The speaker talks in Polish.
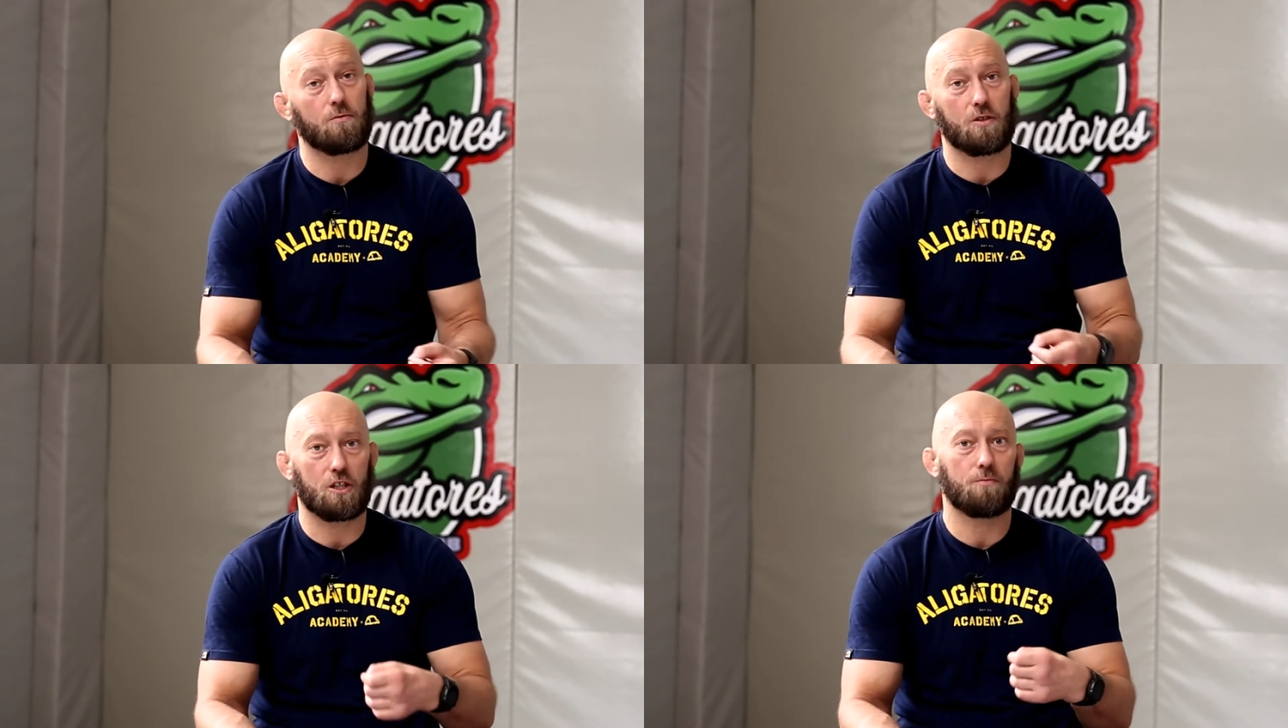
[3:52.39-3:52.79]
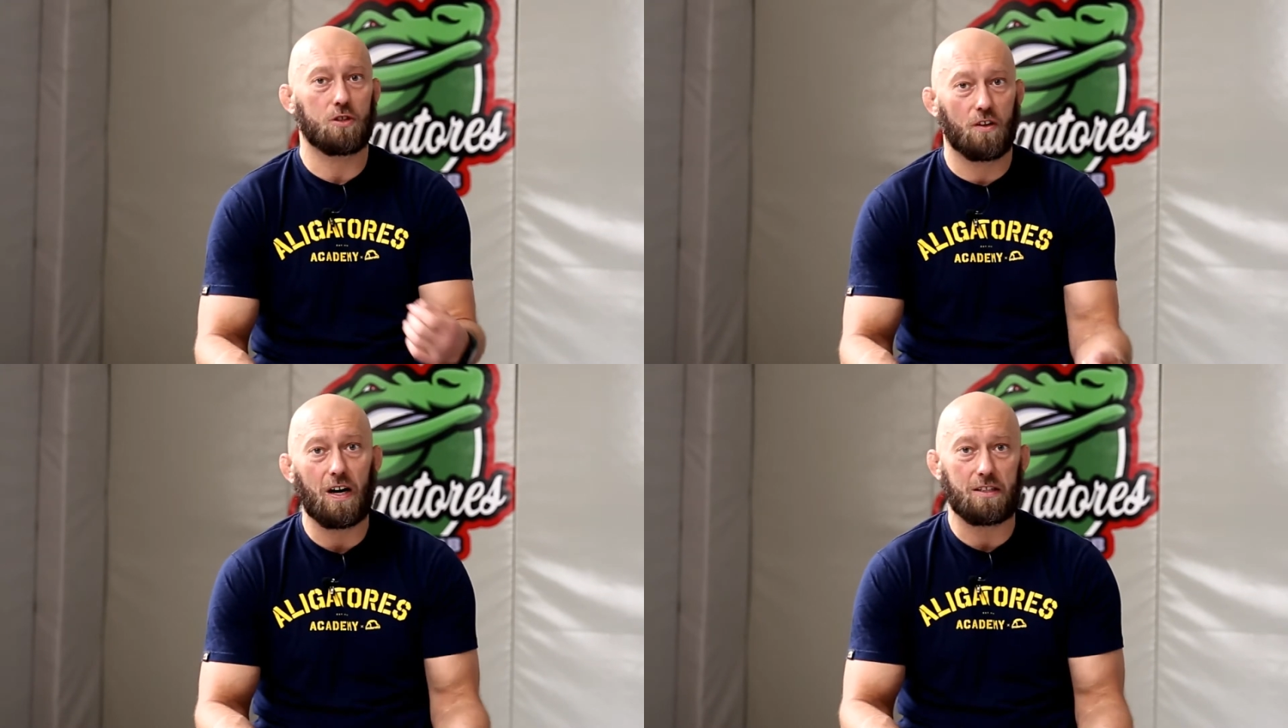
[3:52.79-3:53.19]
to też
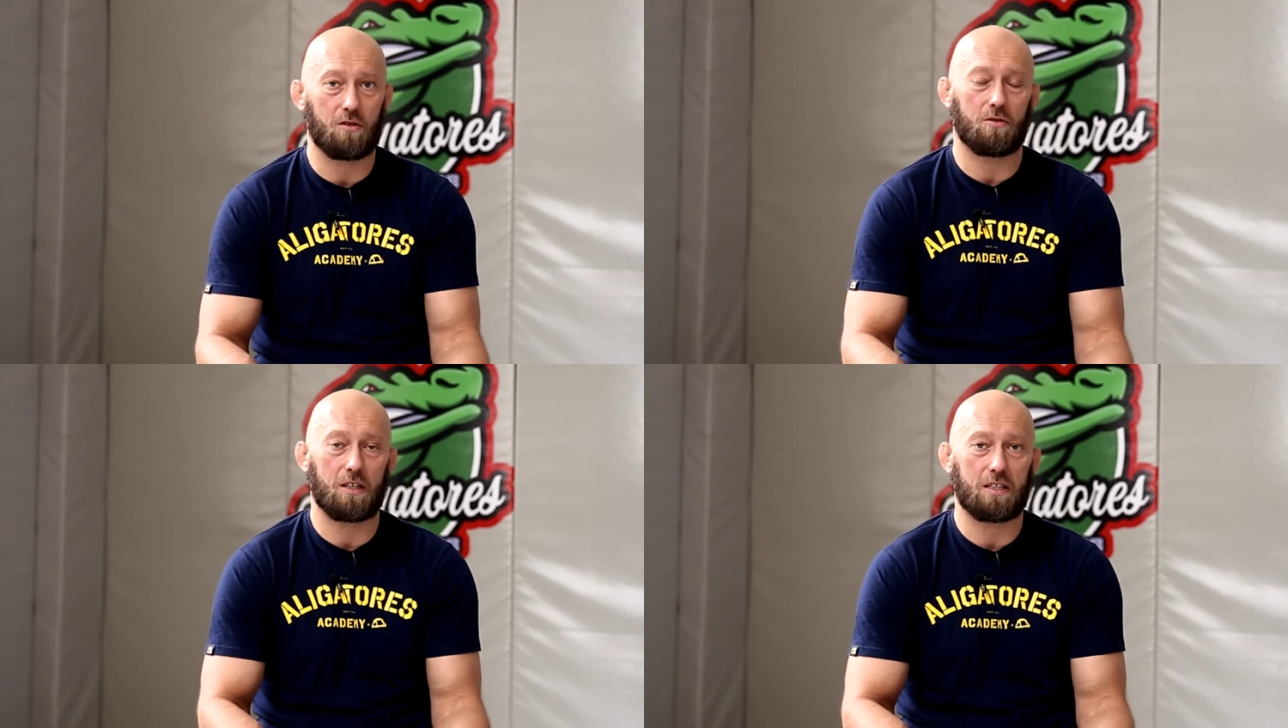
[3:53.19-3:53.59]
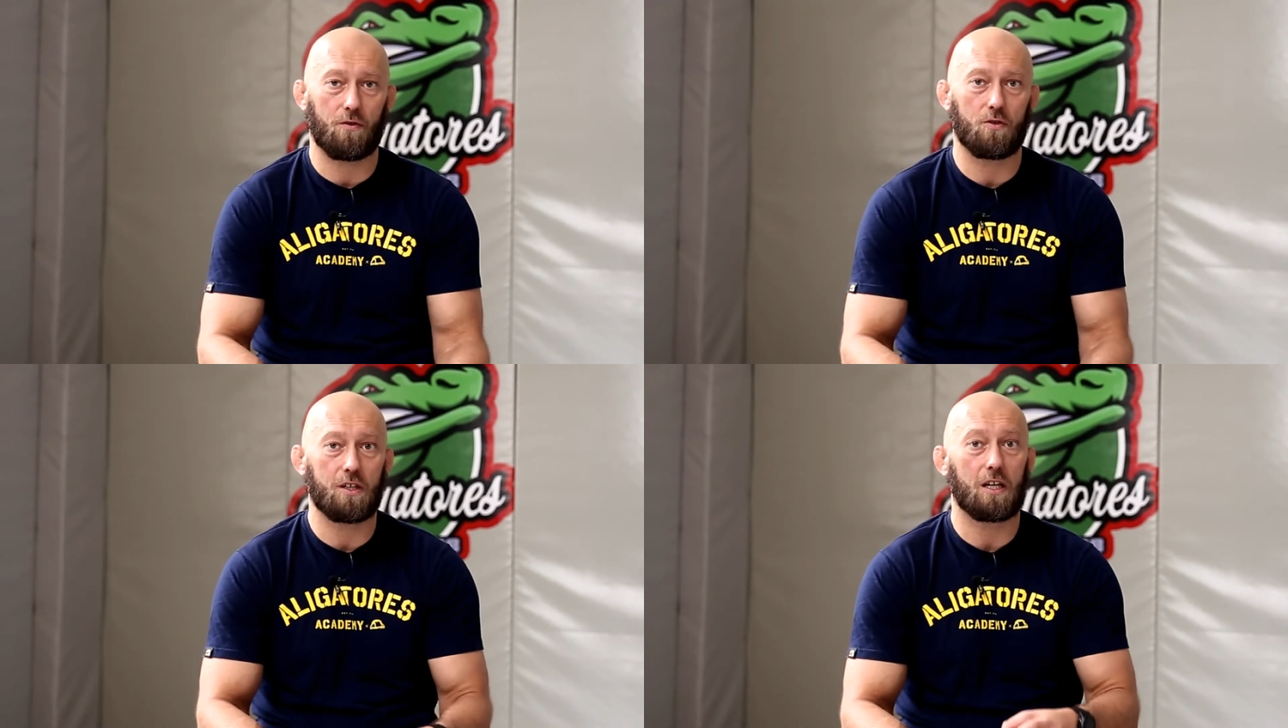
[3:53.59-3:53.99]
motywacją dla
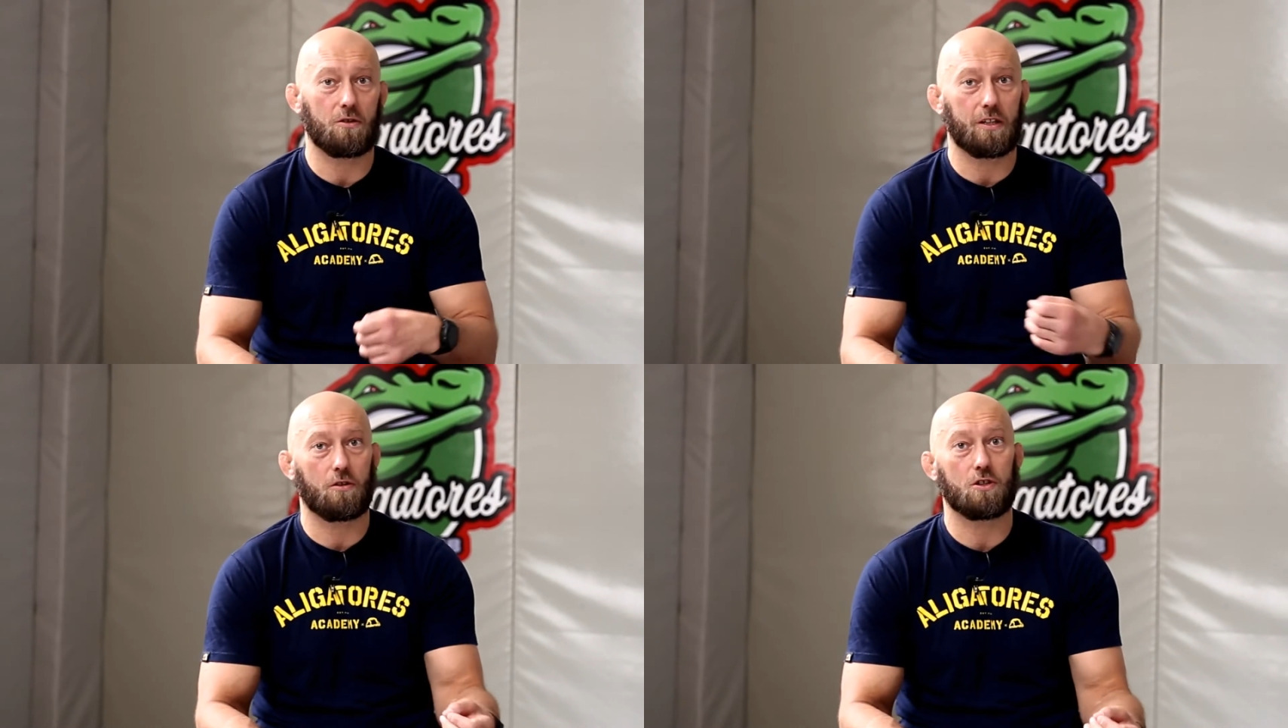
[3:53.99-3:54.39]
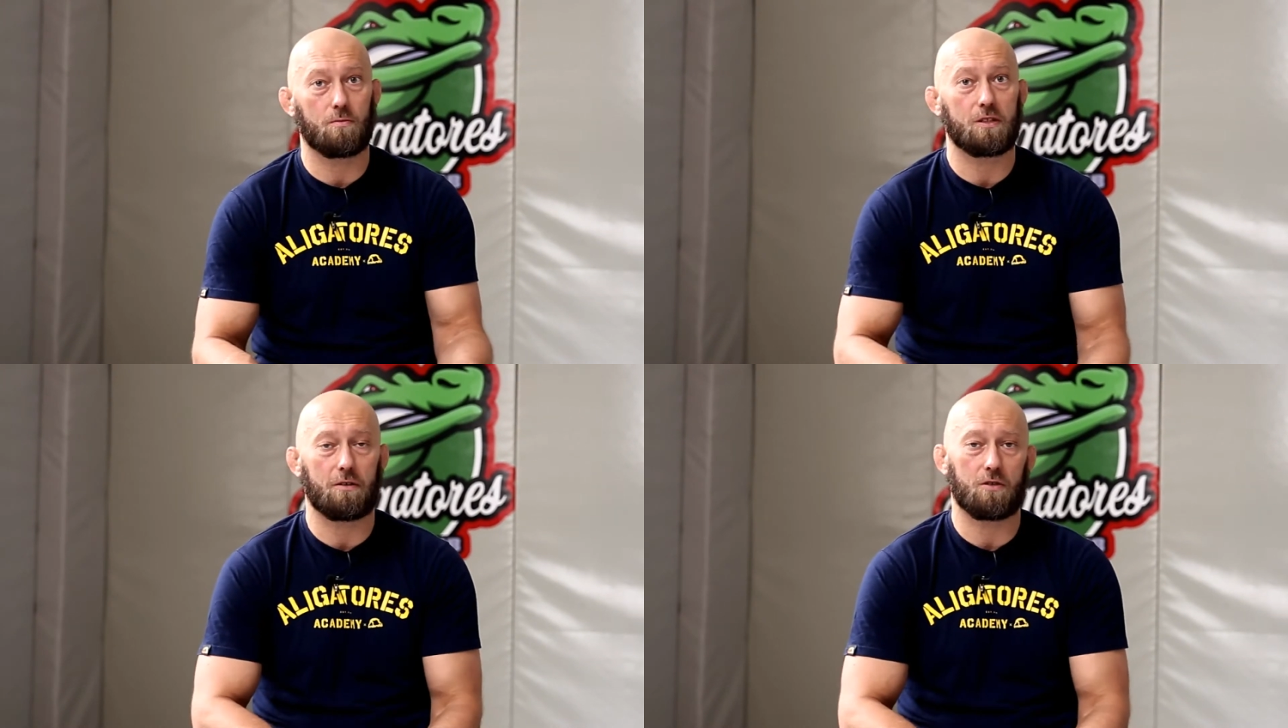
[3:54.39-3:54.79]
zawodnika do tego,
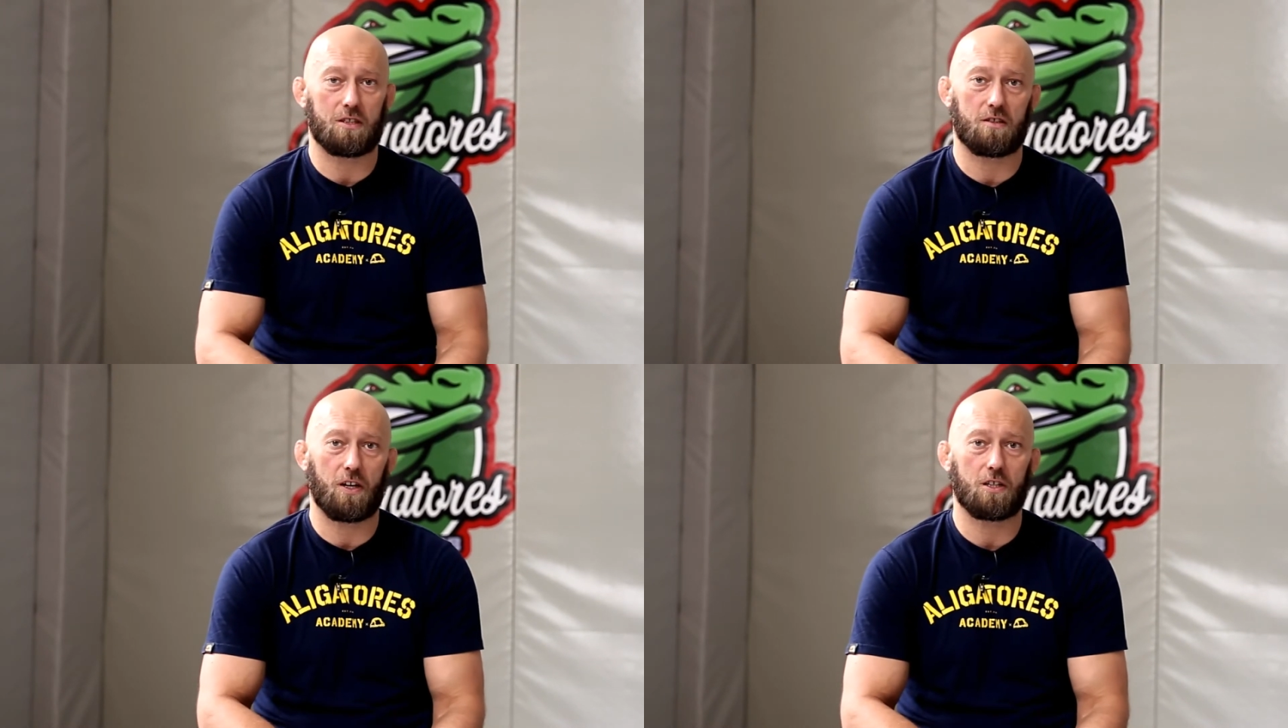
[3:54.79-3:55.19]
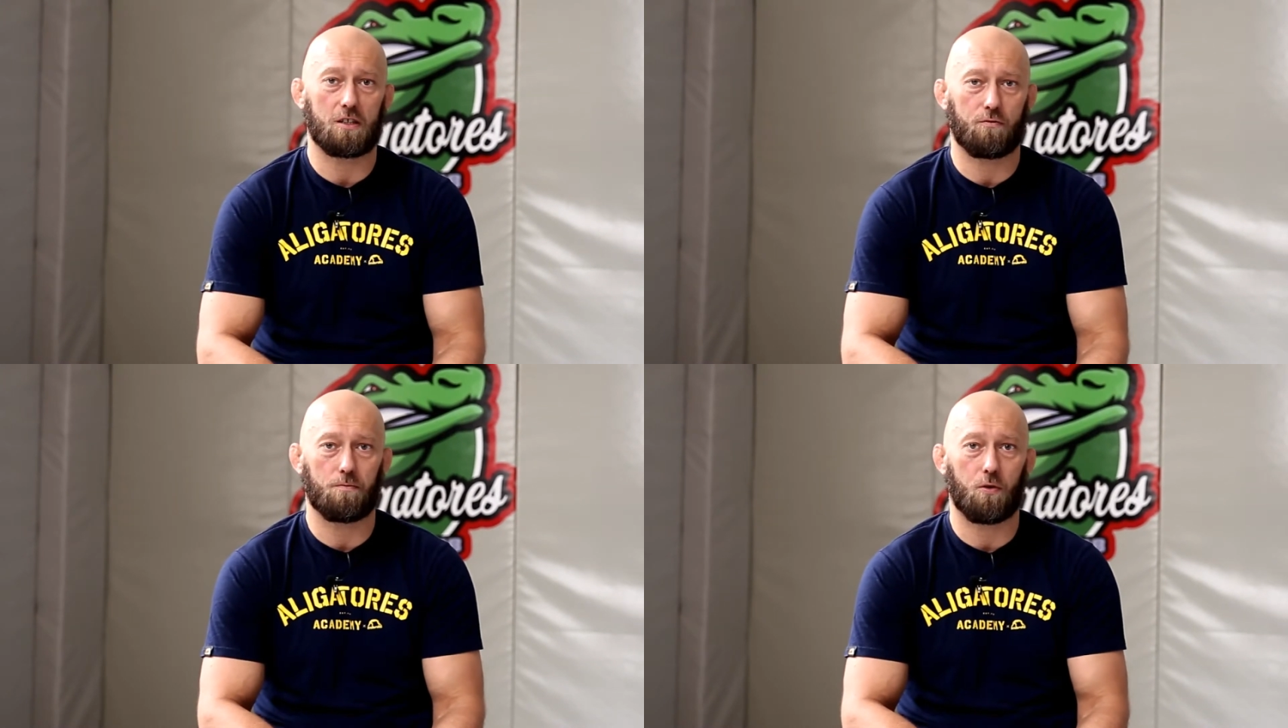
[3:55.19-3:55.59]
żeby cały czas
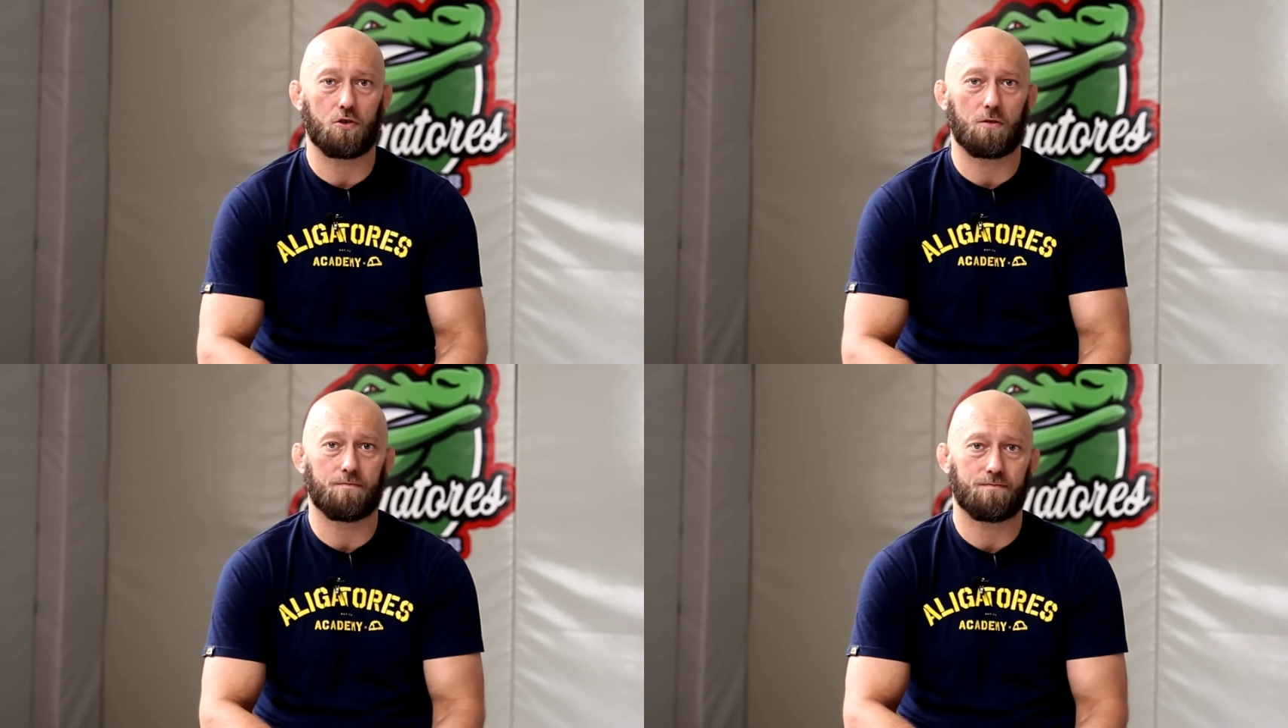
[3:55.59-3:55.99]
zwiększać swój poziom.